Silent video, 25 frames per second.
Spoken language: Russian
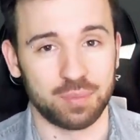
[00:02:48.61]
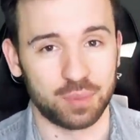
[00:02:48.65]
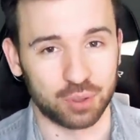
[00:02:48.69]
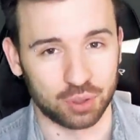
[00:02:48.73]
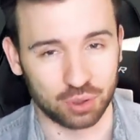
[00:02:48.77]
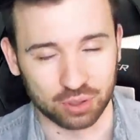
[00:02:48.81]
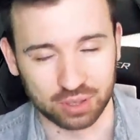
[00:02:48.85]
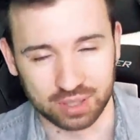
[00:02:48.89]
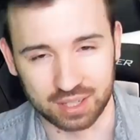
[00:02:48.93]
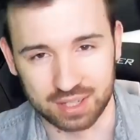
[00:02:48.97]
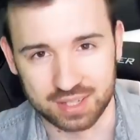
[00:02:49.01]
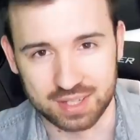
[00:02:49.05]

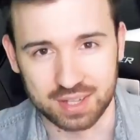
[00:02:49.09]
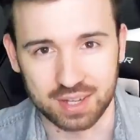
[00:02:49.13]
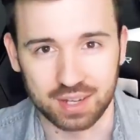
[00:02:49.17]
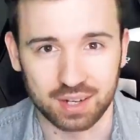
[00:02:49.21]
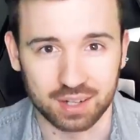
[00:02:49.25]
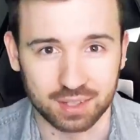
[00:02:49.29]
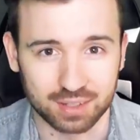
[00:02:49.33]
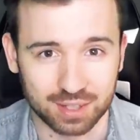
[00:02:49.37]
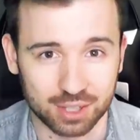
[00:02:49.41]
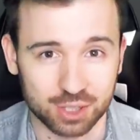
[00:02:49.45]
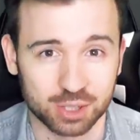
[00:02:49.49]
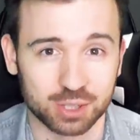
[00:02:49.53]
пилотная
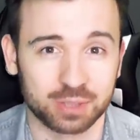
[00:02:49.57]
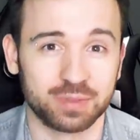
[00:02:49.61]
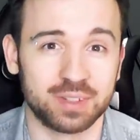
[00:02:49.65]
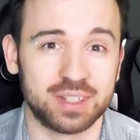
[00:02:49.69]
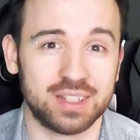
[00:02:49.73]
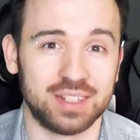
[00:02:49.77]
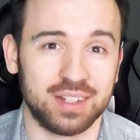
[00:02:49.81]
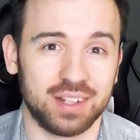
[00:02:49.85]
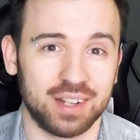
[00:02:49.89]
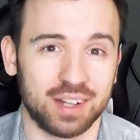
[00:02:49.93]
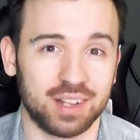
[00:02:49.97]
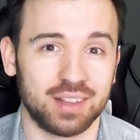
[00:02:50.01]
серия нашего
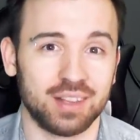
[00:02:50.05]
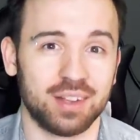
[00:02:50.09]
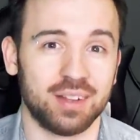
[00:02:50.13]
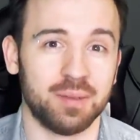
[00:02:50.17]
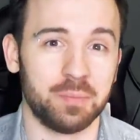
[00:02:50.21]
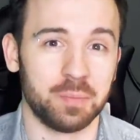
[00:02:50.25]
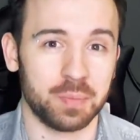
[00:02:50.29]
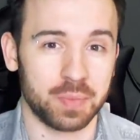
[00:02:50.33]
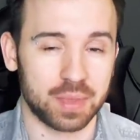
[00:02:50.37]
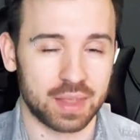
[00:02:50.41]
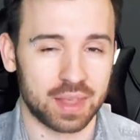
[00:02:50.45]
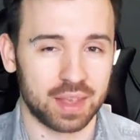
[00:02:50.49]

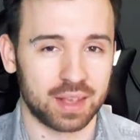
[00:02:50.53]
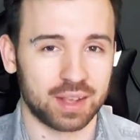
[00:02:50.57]
сериала